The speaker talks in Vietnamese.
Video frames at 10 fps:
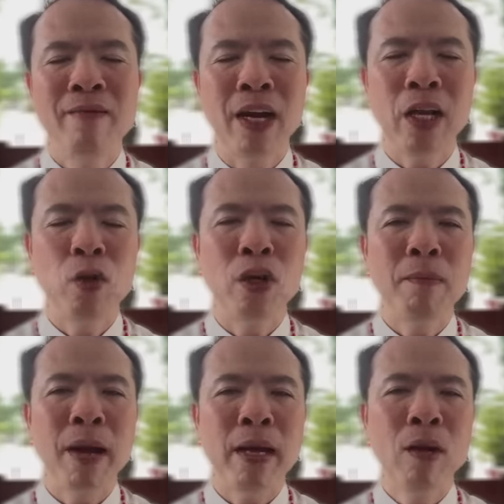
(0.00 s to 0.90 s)
Và cái điều
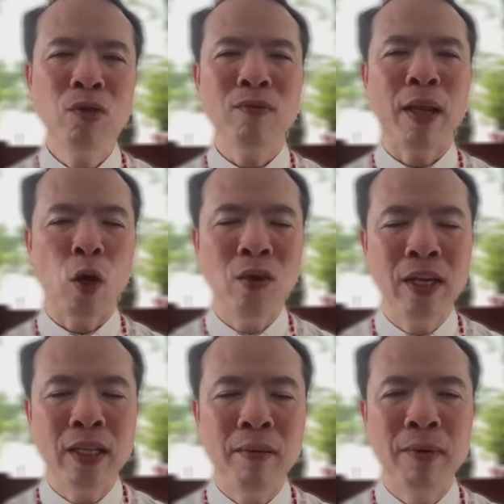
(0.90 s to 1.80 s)
thứ ba, nếu chúng ta đón
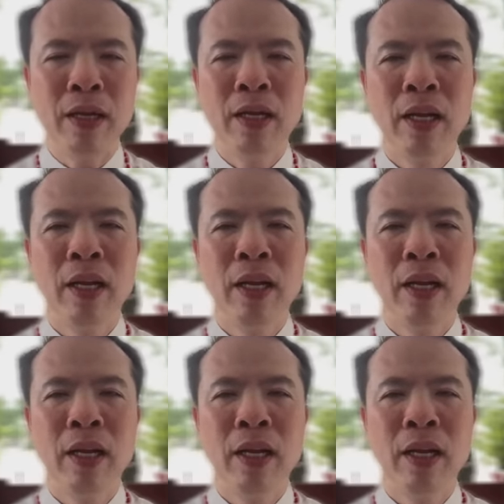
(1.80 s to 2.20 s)
nhận tin mừng